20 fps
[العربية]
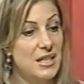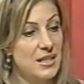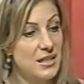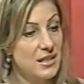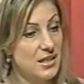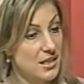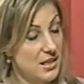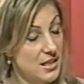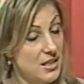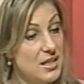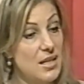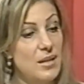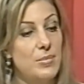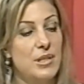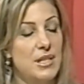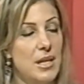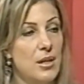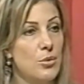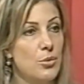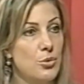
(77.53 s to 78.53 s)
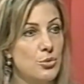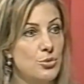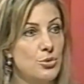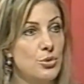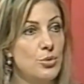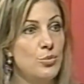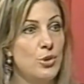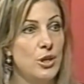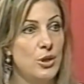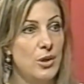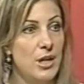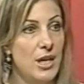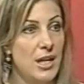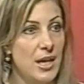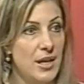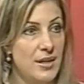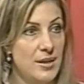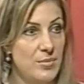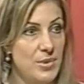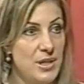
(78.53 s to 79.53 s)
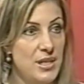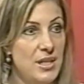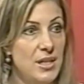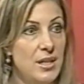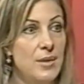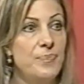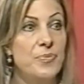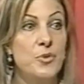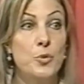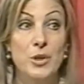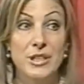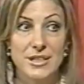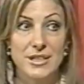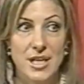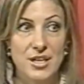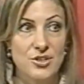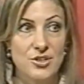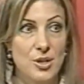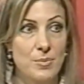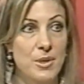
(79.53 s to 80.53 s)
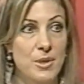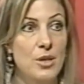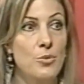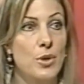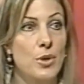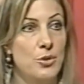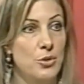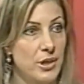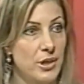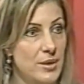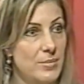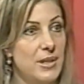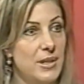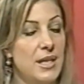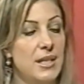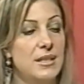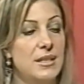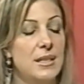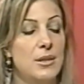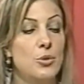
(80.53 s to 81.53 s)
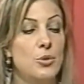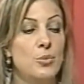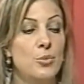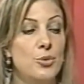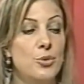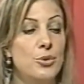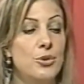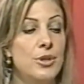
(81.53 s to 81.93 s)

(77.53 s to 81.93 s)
كتابه الكتب واللغه العربيه والترجمه ويعنى بهذه الامور